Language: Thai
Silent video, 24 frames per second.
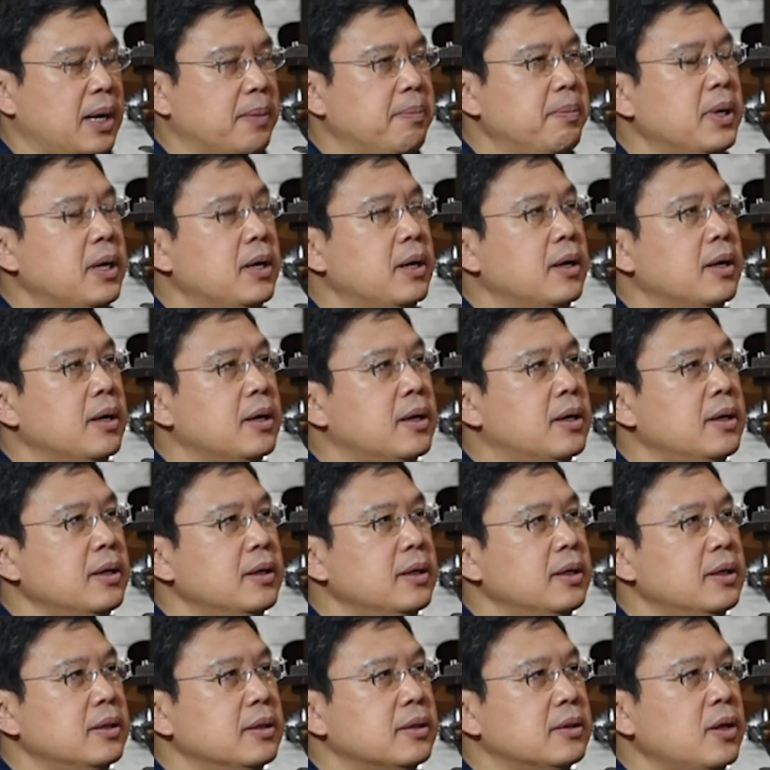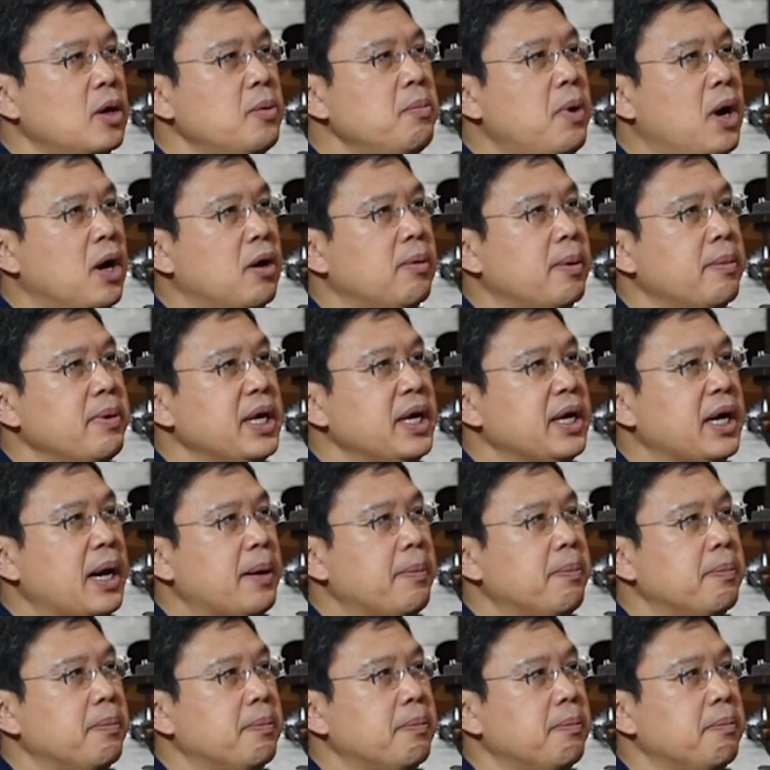งไงต้องคือต้องบอกแบบนี้ค
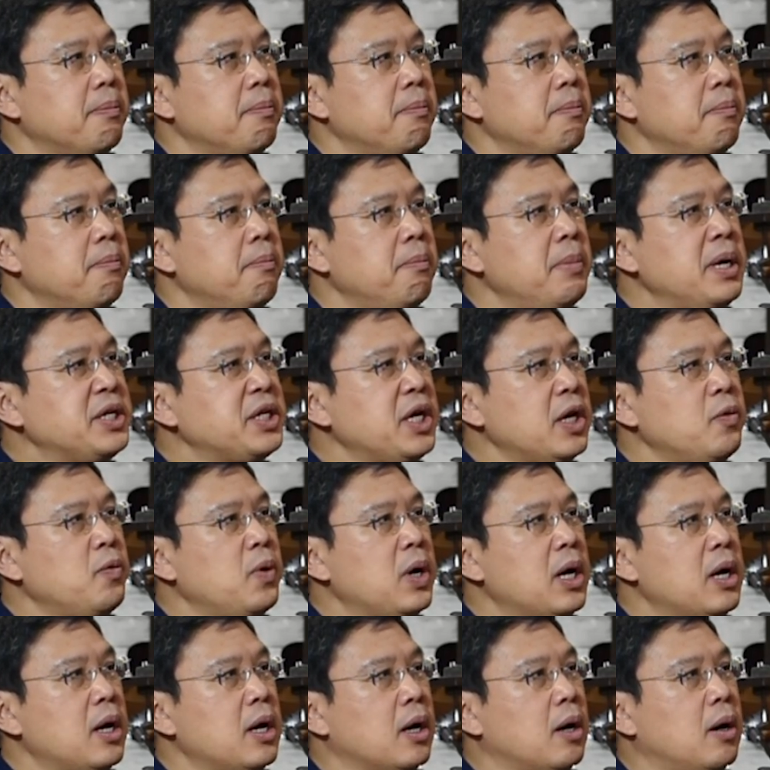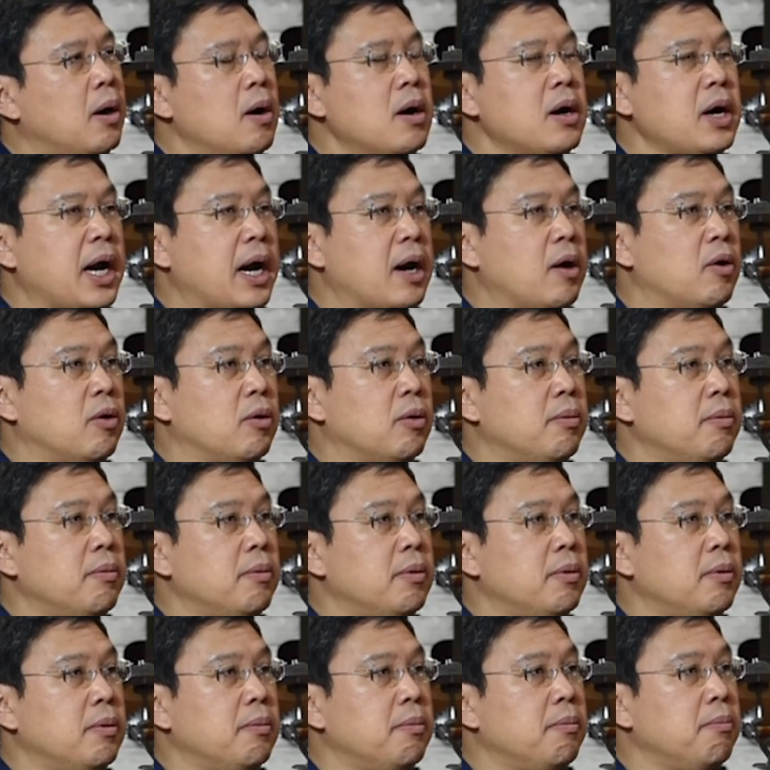รับไม่ใช่ว่าของเก่า
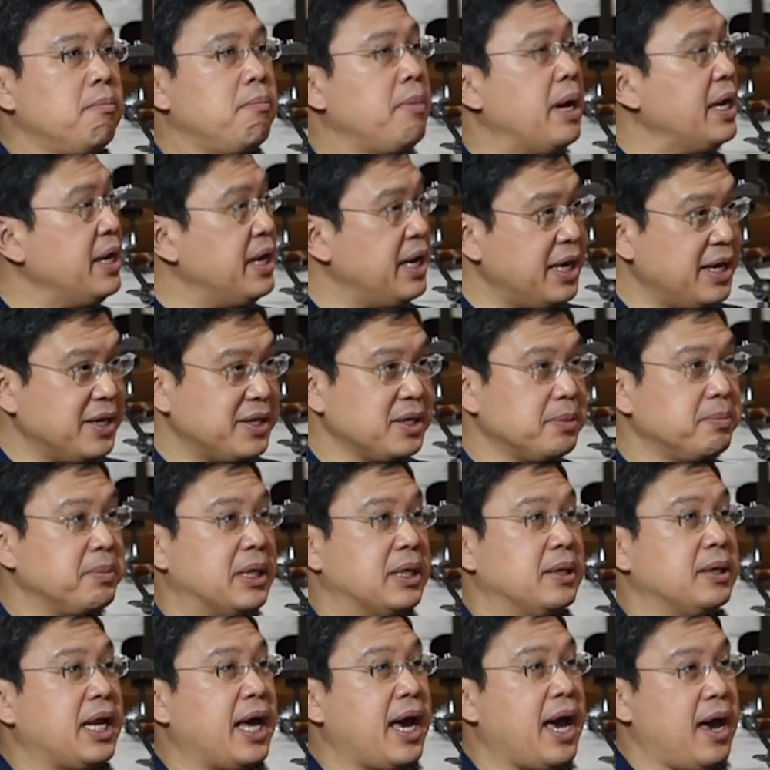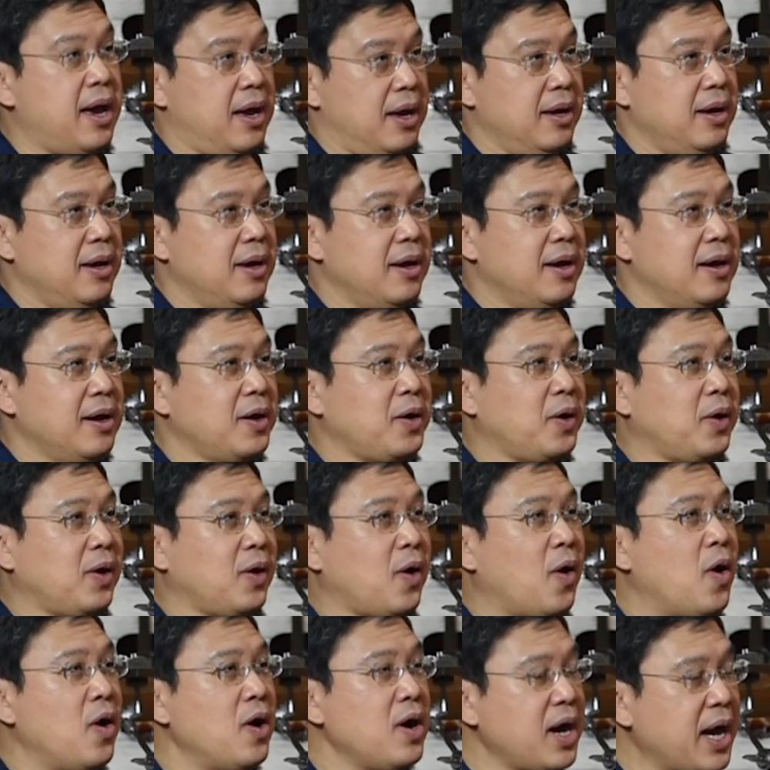ไม่ดีเสมอนะฮะ
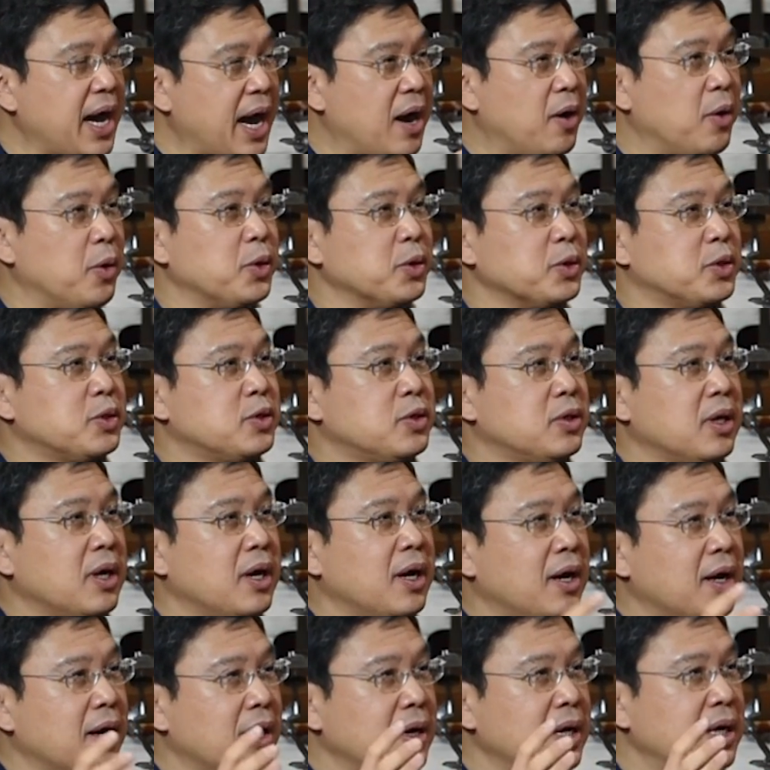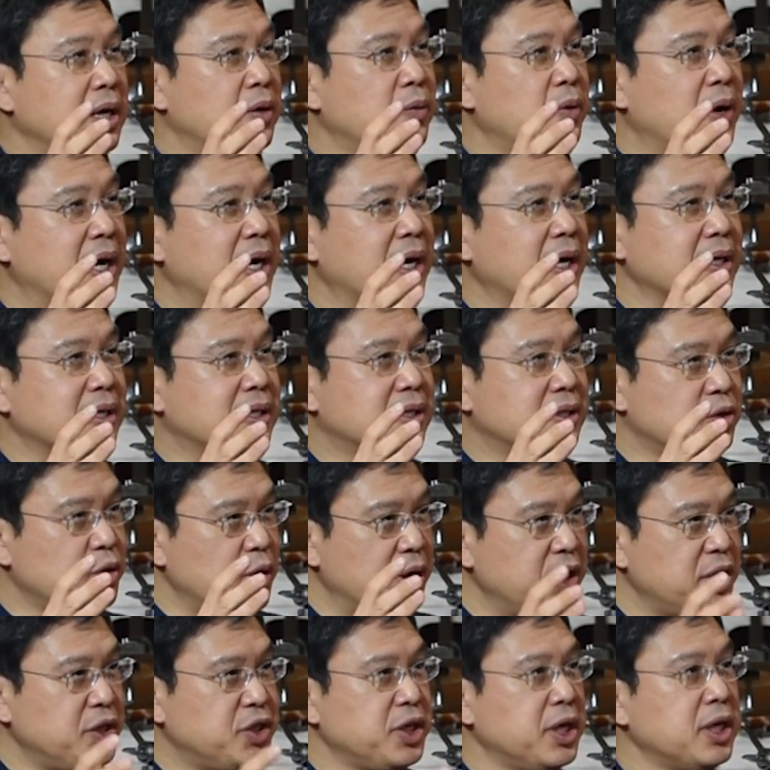ของเก่าหรือว่า
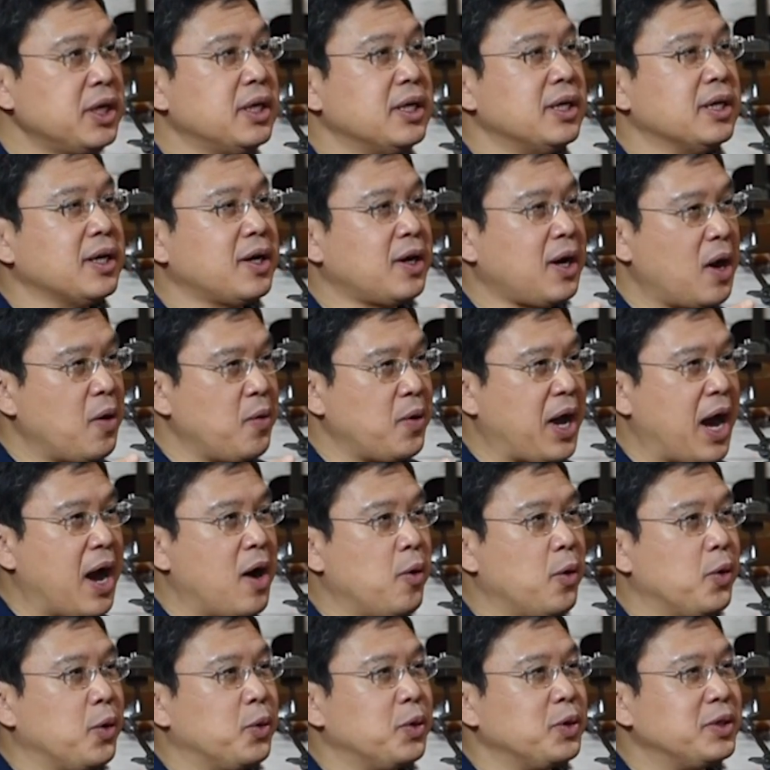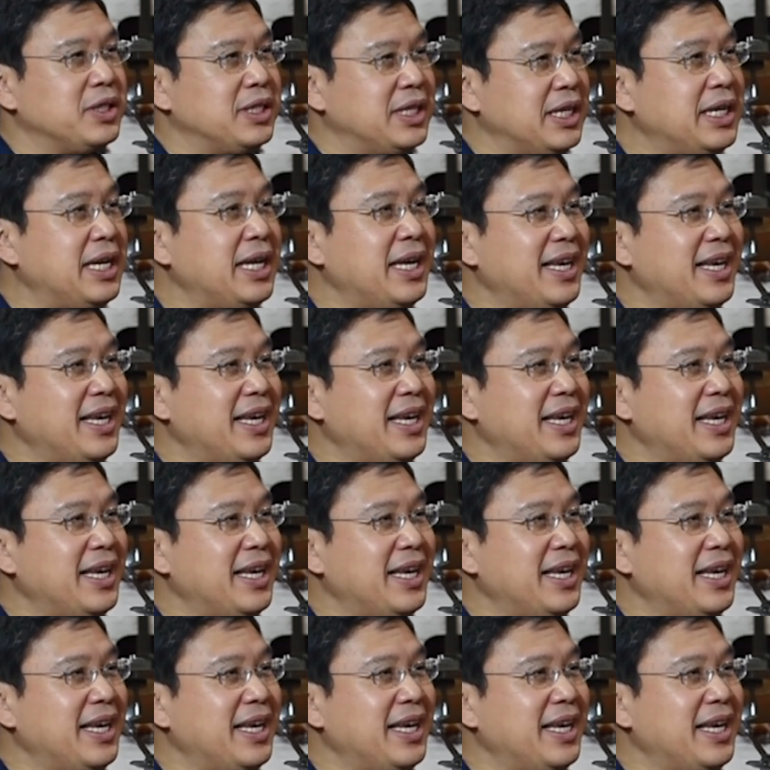tradition เก่าๆที่